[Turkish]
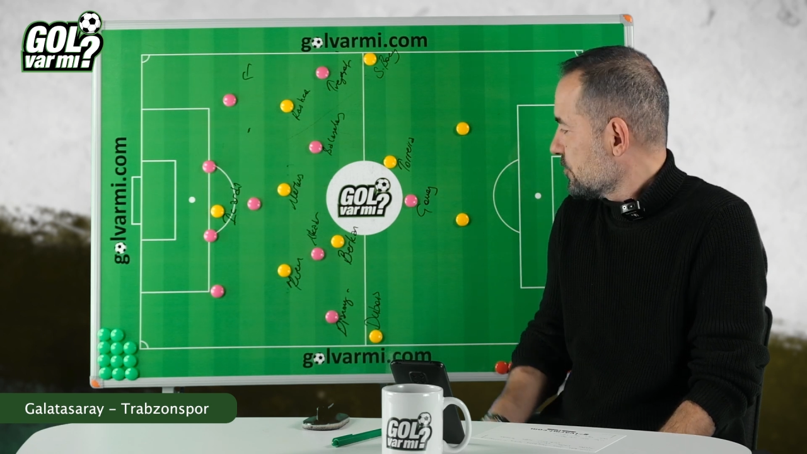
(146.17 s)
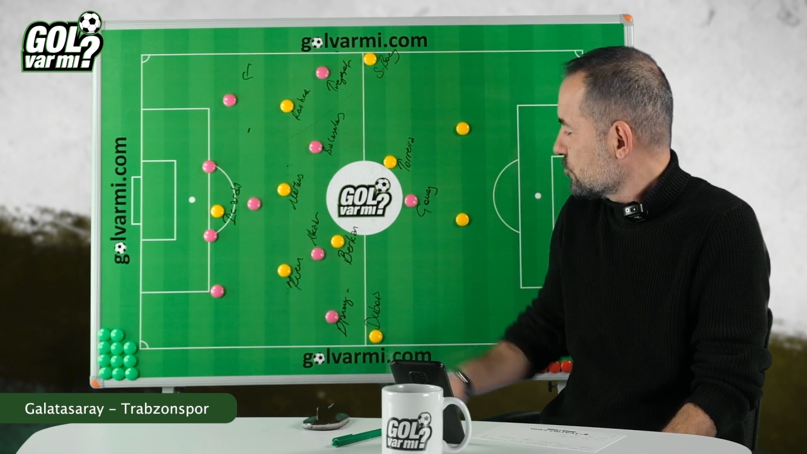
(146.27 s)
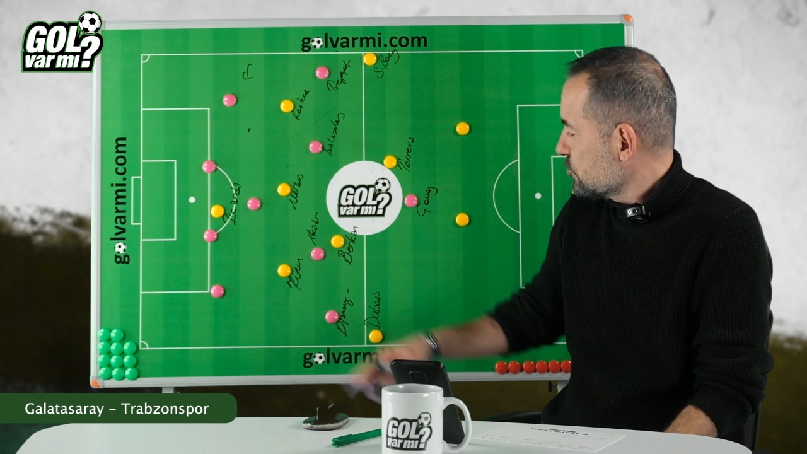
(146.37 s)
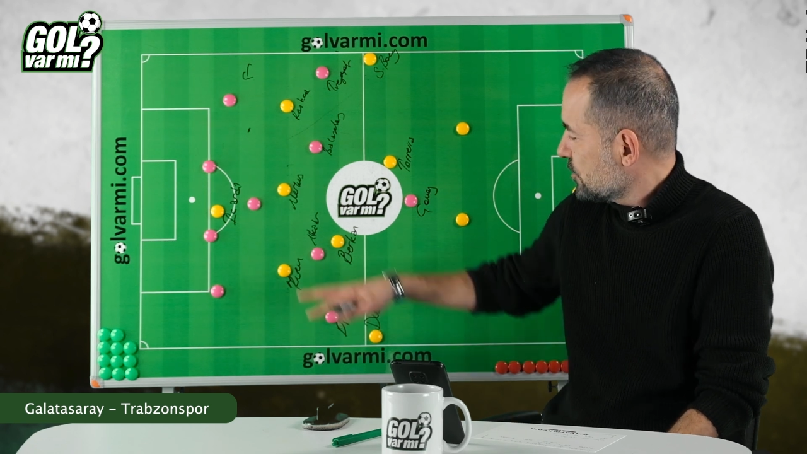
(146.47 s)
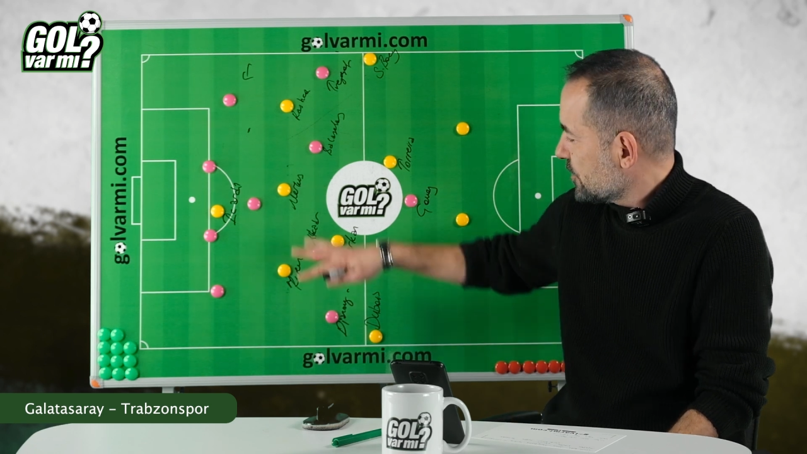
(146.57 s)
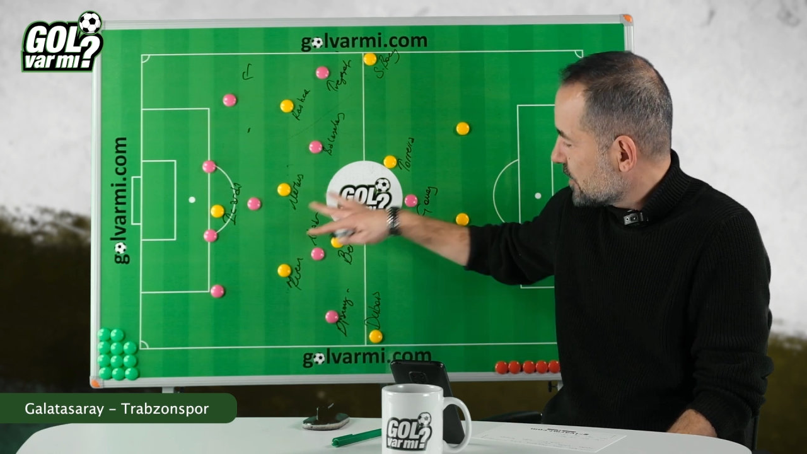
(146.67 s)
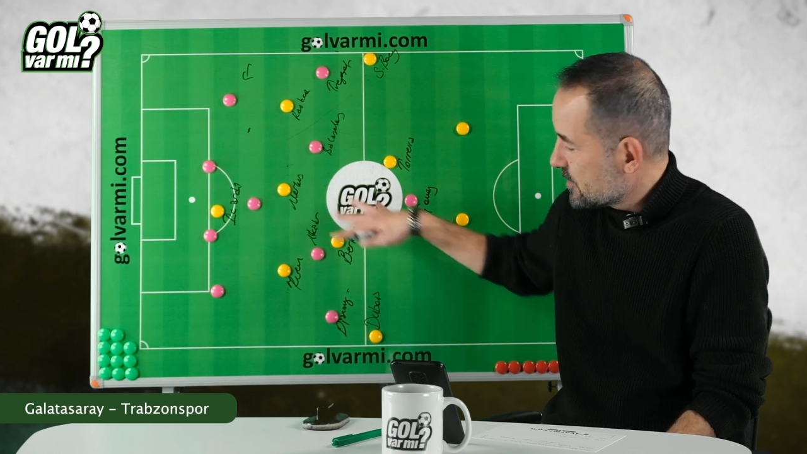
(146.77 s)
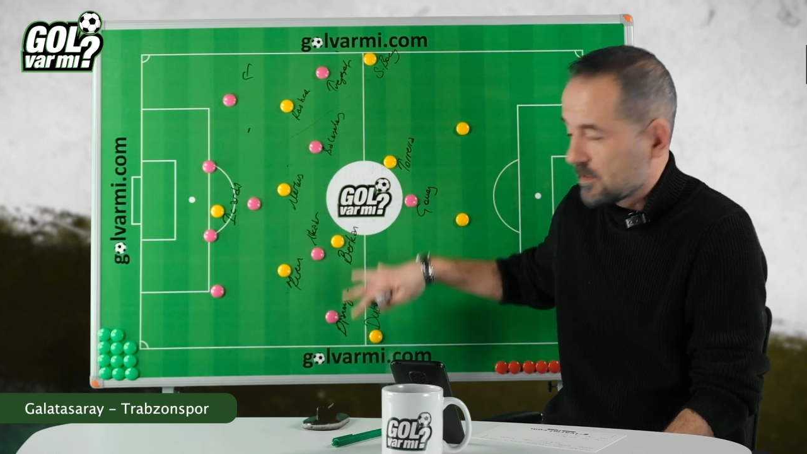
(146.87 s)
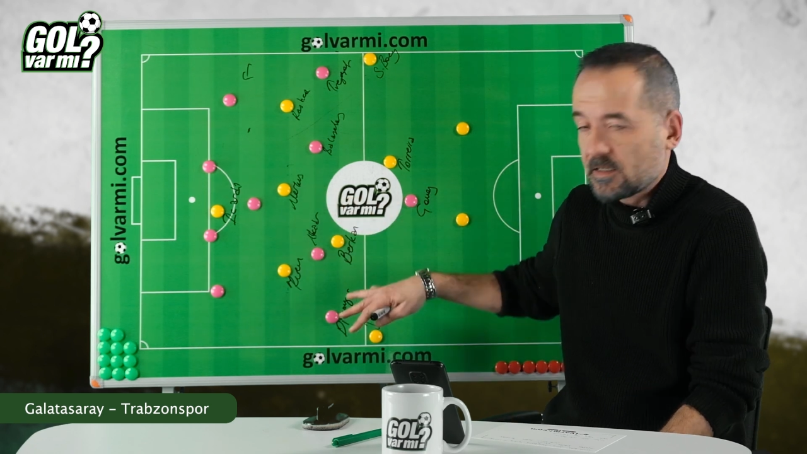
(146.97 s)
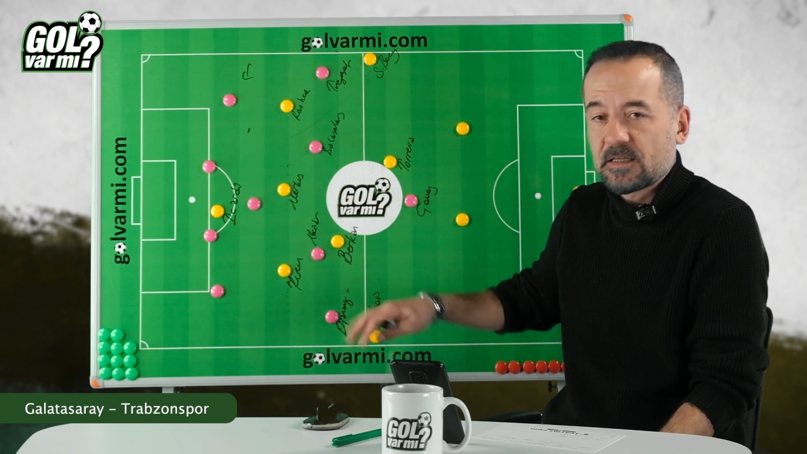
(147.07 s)
Şunları
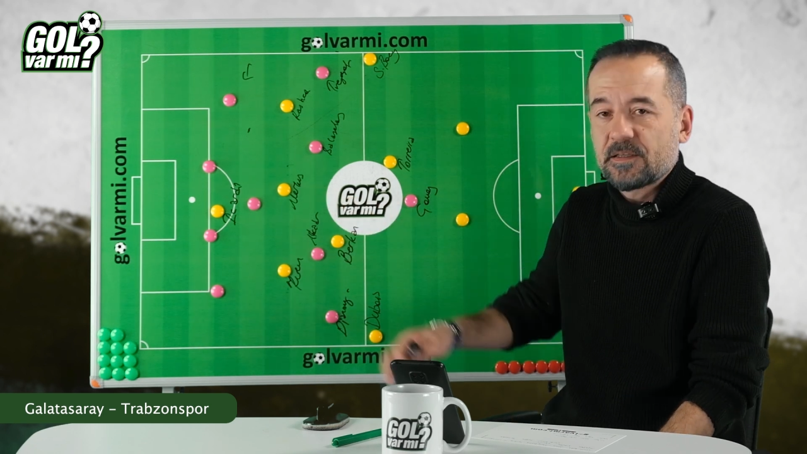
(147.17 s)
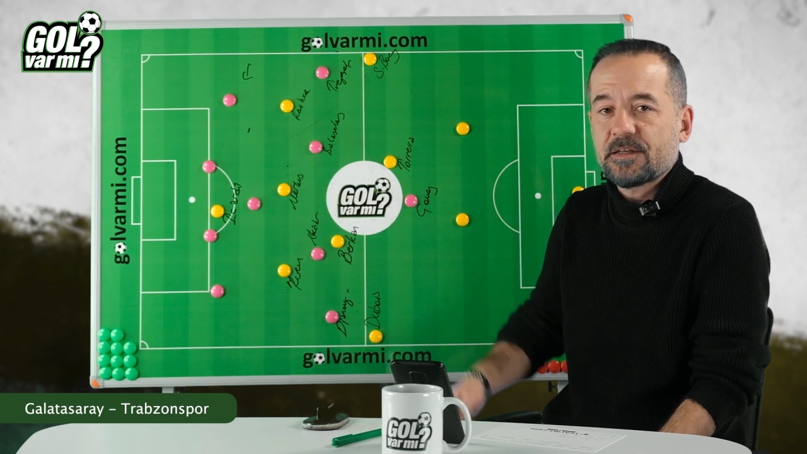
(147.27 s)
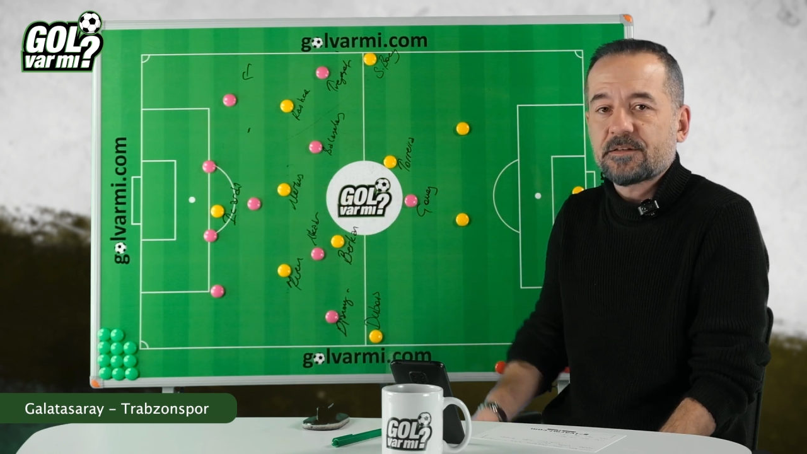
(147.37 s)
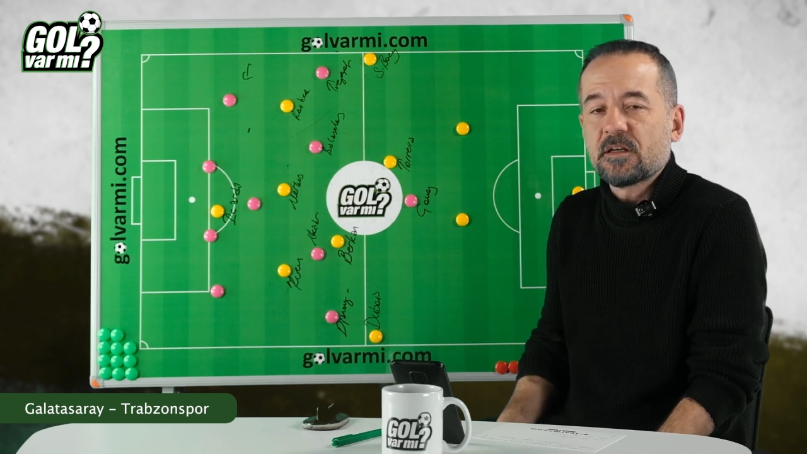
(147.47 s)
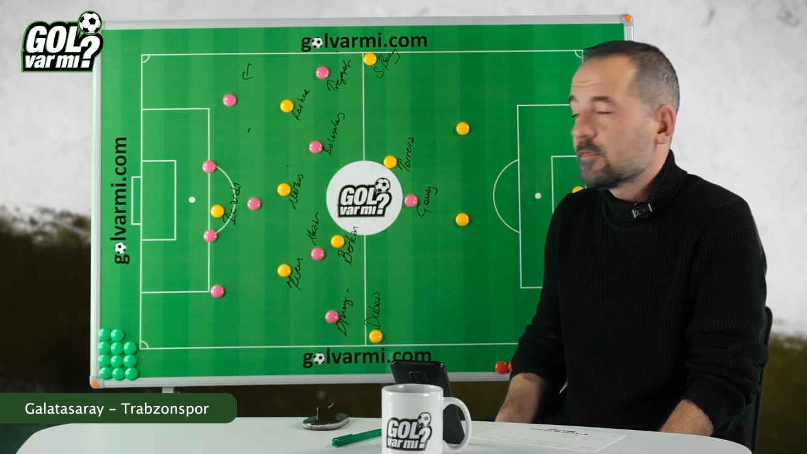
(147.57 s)
yazana kadar,